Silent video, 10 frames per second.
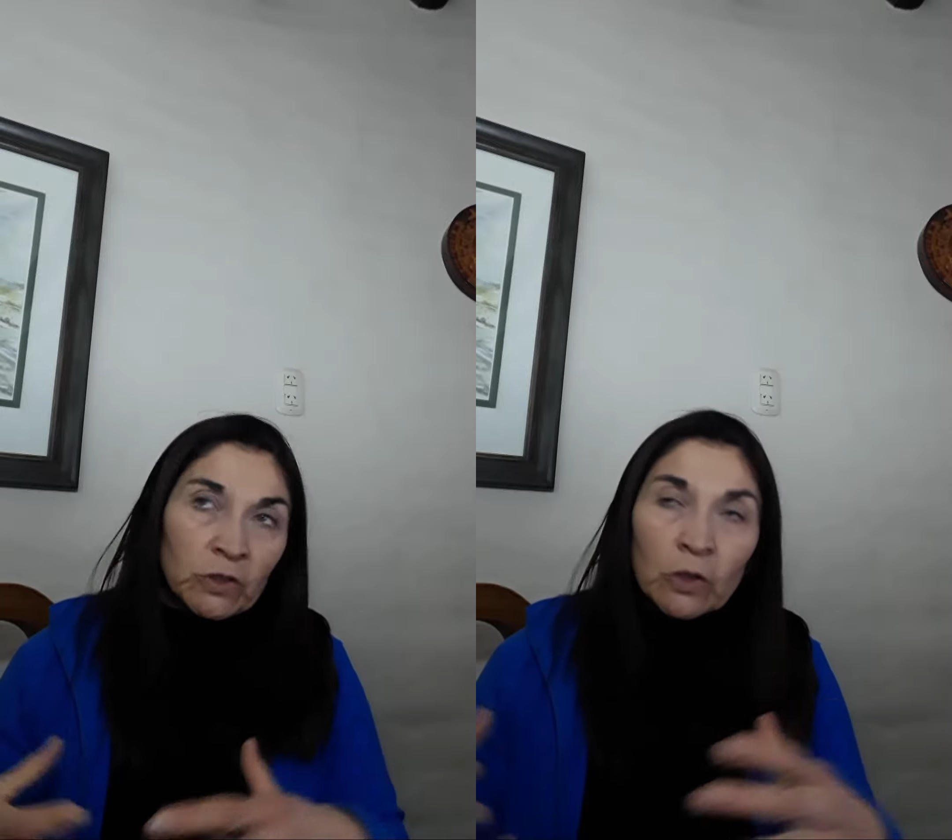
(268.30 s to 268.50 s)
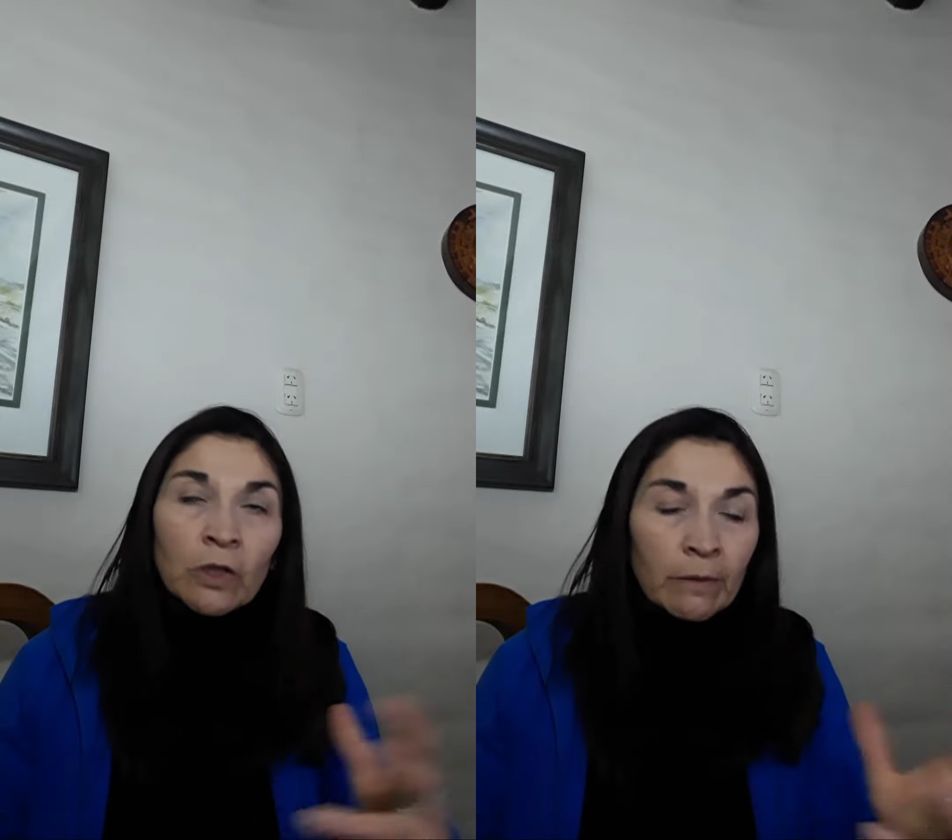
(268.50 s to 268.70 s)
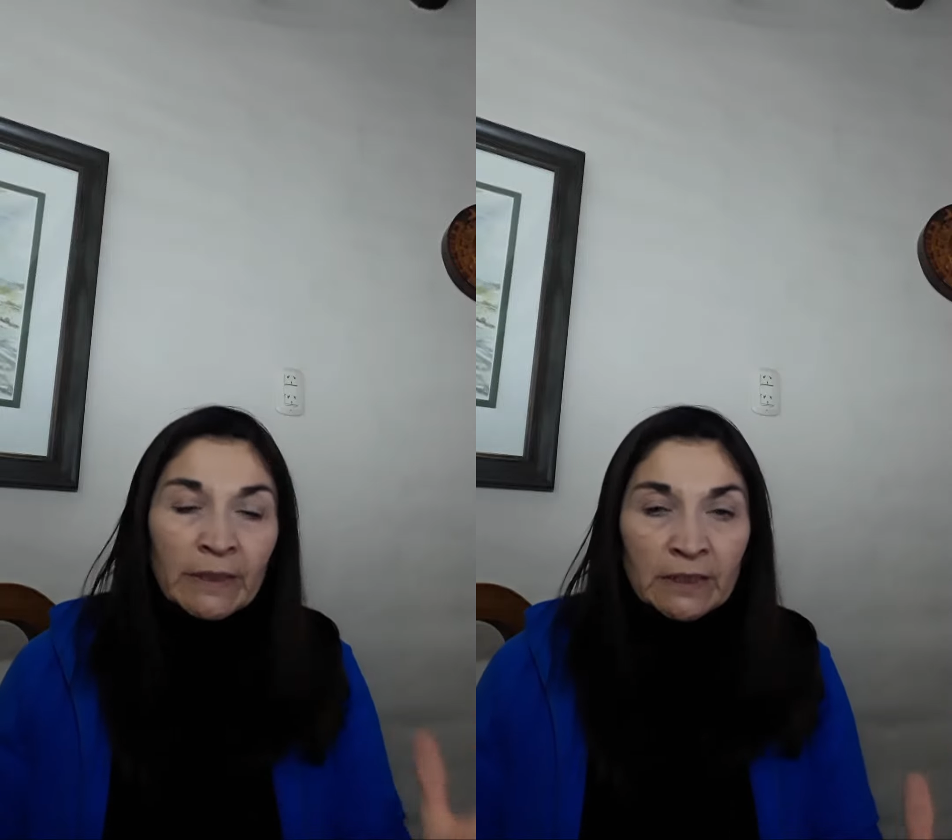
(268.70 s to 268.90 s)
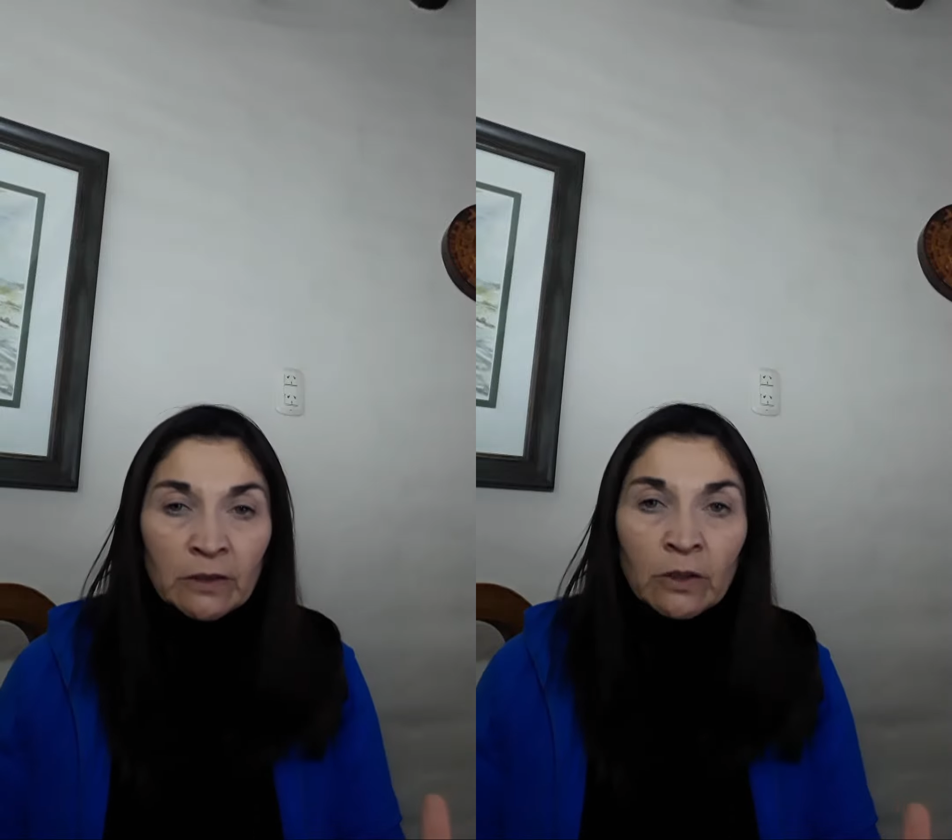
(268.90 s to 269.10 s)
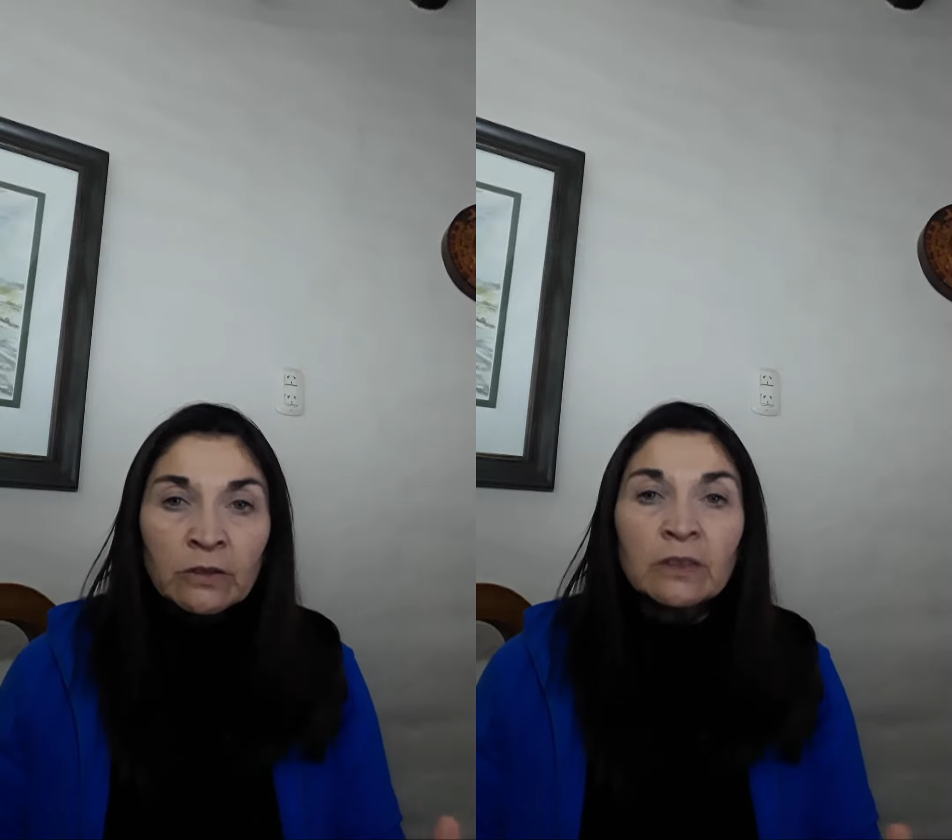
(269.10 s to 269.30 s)
todo el
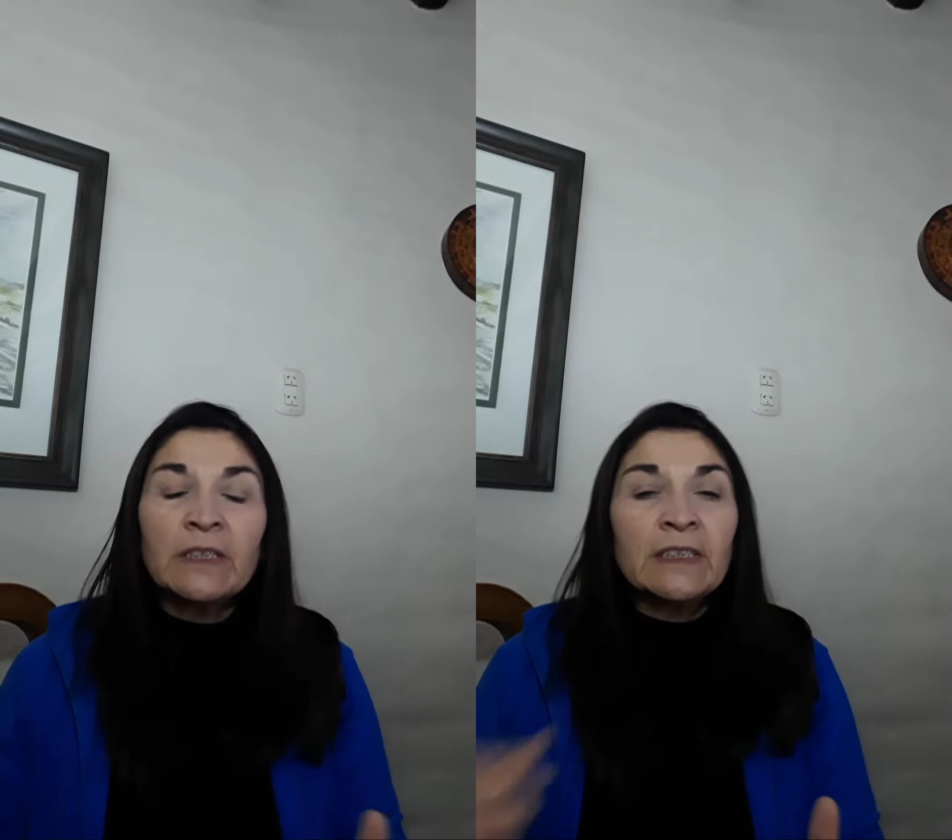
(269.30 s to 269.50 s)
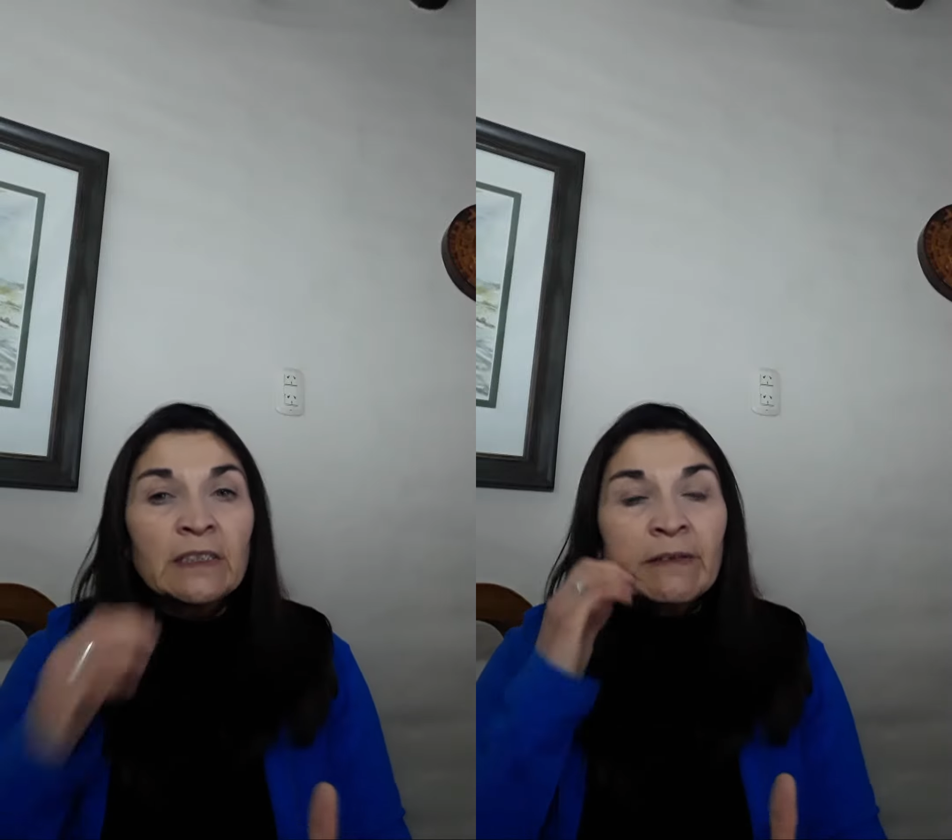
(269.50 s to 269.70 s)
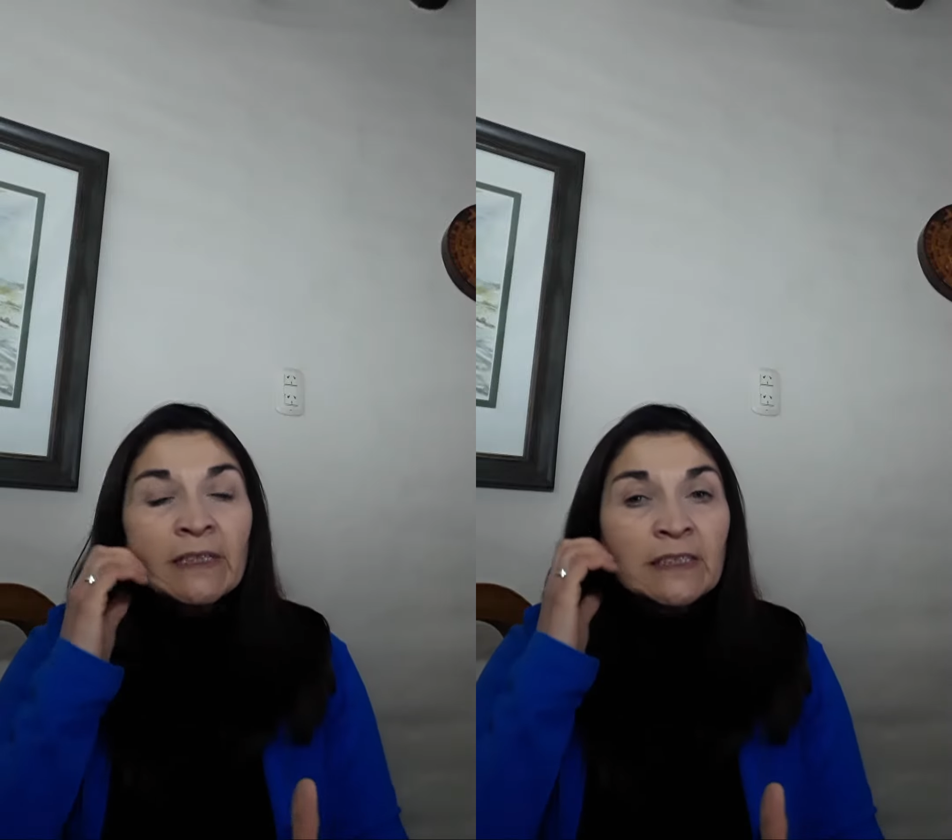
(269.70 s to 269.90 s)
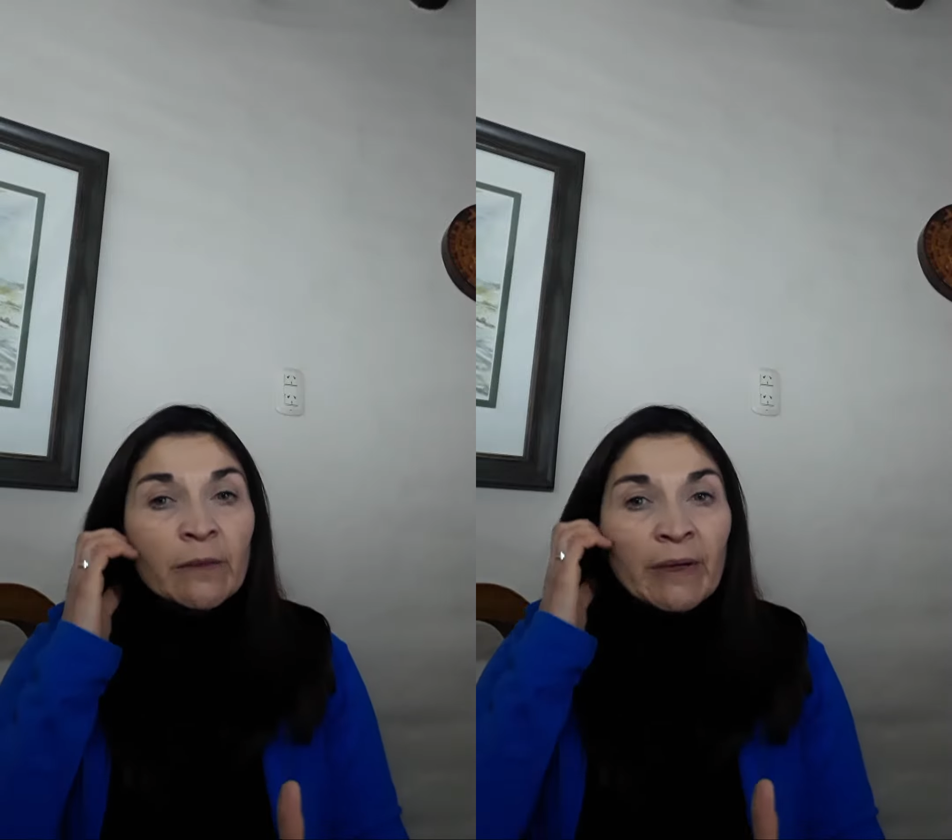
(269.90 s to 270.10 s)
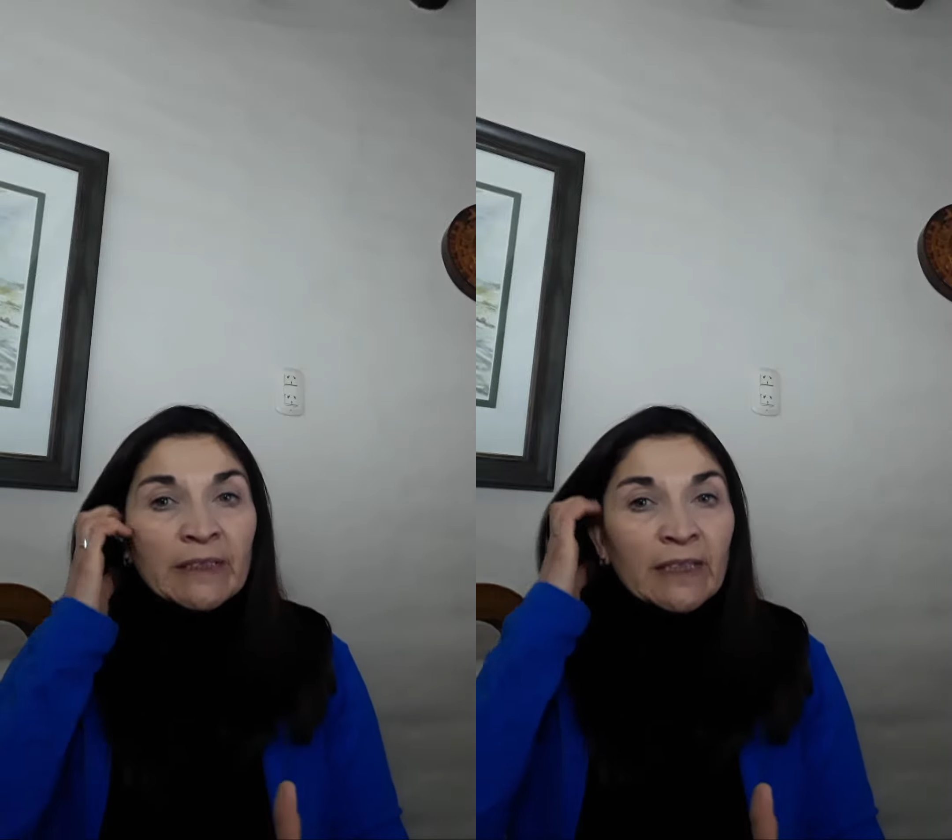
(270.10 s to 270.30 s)
22, y si bien
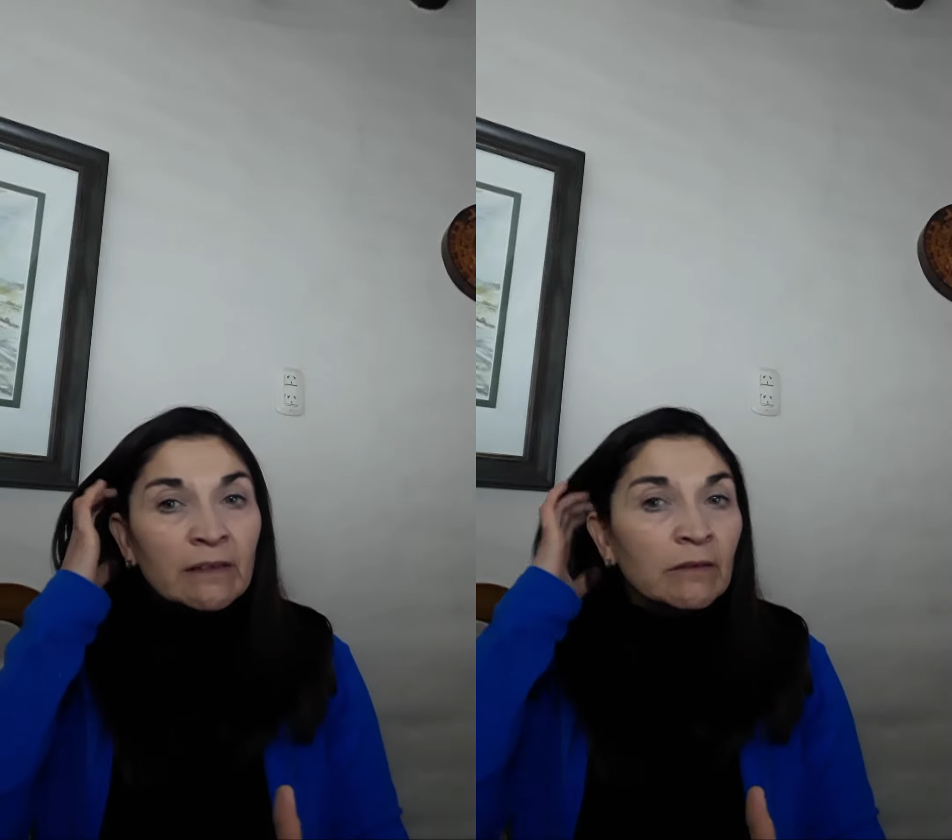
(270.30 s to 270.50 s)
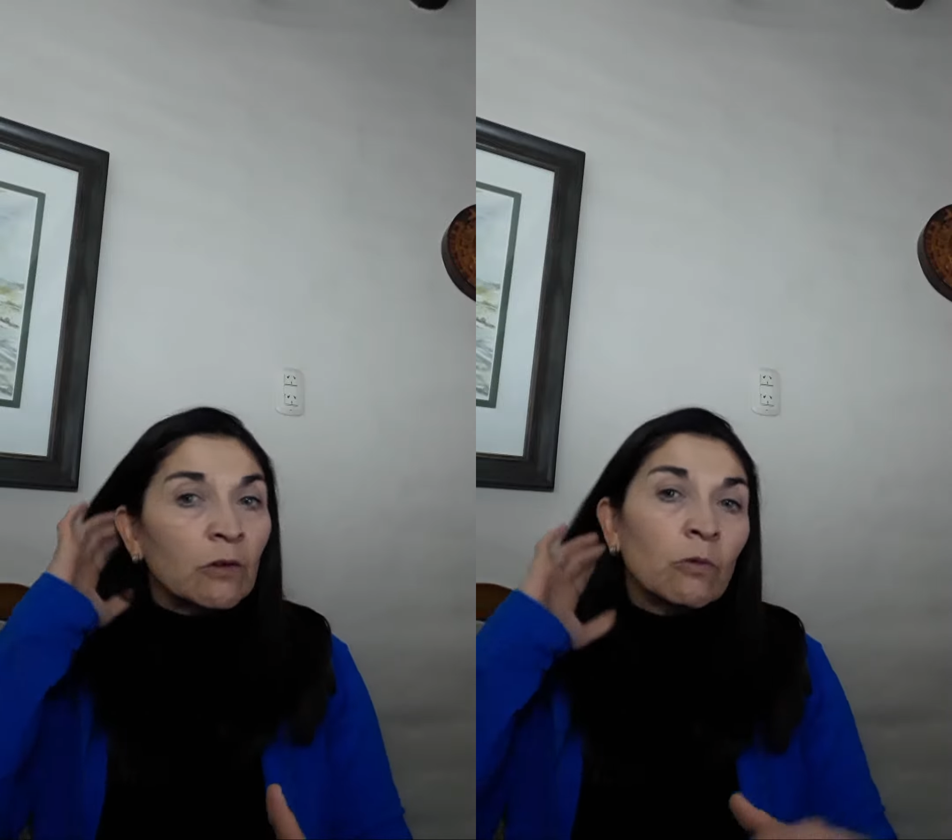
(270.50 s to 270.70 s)
se mandan